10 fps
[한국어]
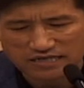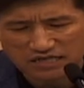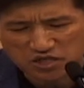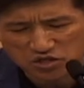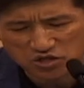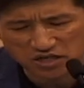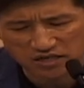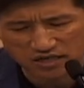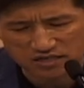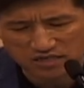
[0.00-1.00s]

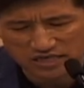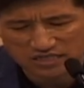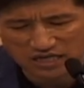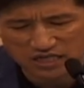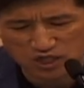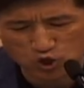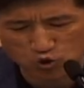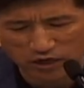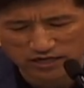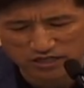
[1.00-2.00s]
그때의 세상이
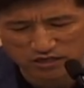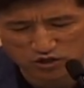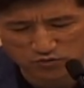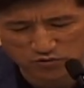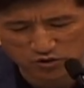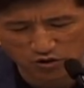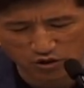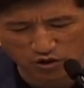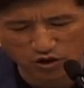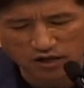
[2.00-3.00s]

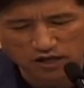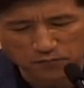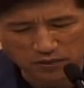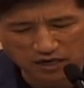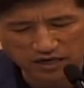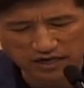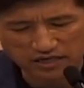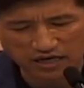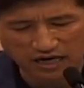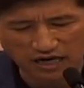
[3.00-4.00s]
나뉘었으며
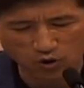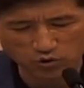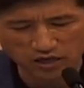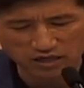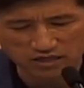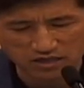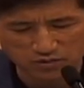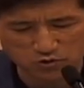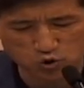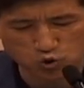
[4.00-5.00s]
벨렉의 아우의
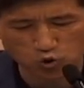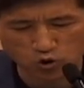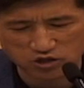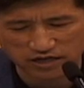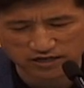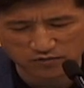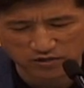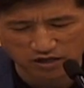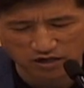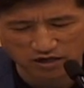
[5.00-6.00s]
이름은
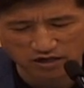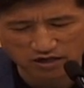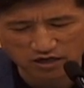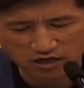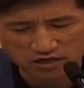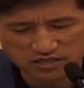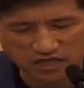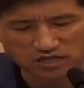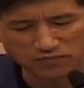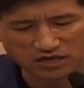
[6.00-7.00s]
욕단이며 자
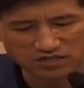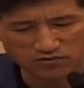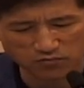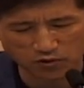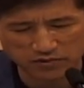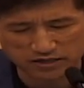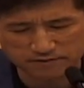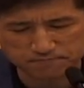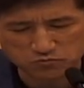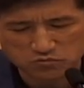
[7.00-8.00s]
이 말씀을
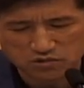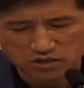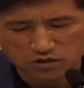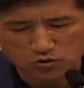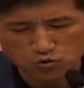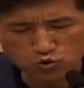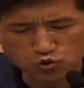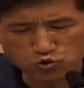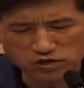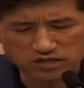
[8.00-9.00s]
보면
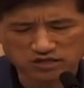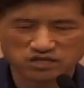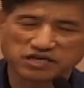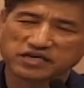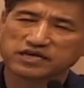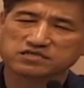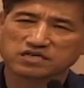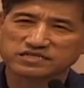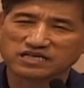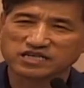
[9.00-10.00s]
누구의 때에
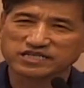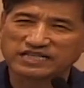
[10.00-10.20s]
세상이